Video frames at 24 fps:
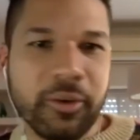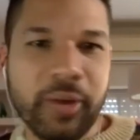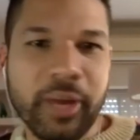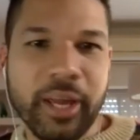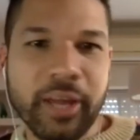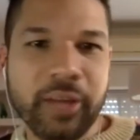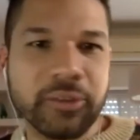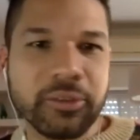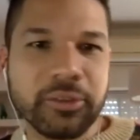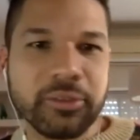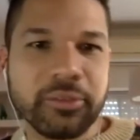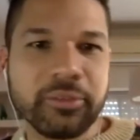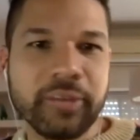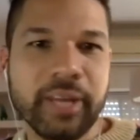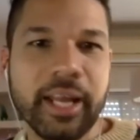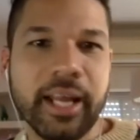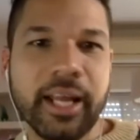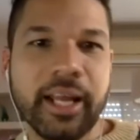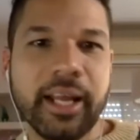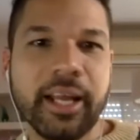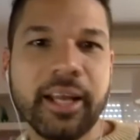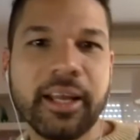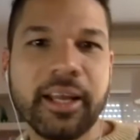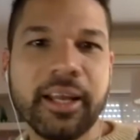Es,
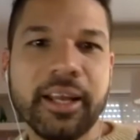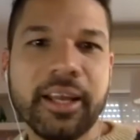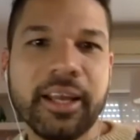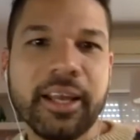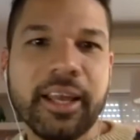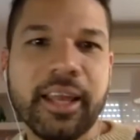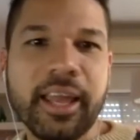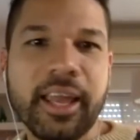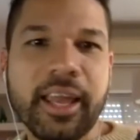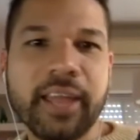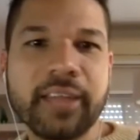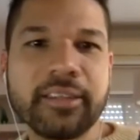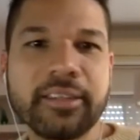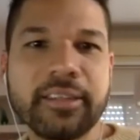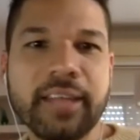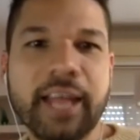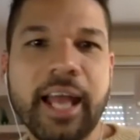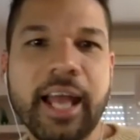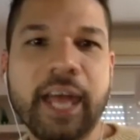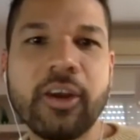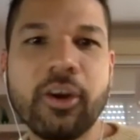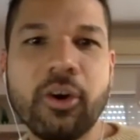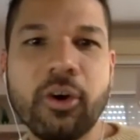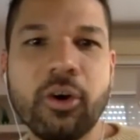una, es
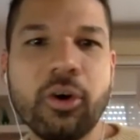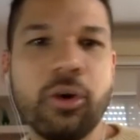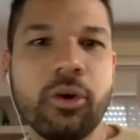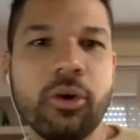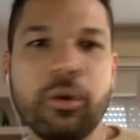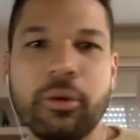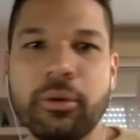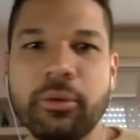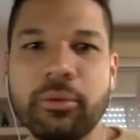algo